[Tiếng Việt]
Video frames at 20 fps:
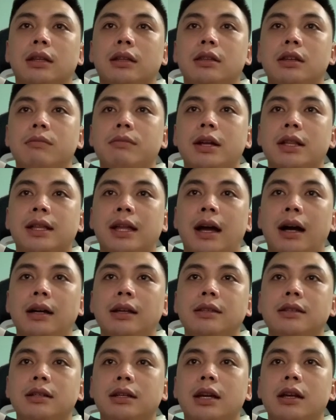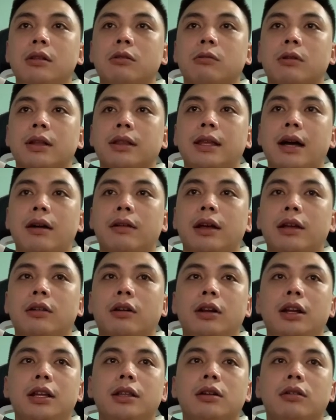những bàn thắng, những kỷ lục kiến tạo đã
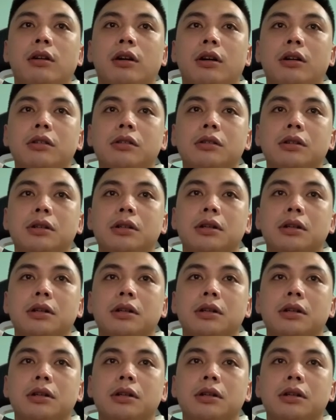nói lên điều đó.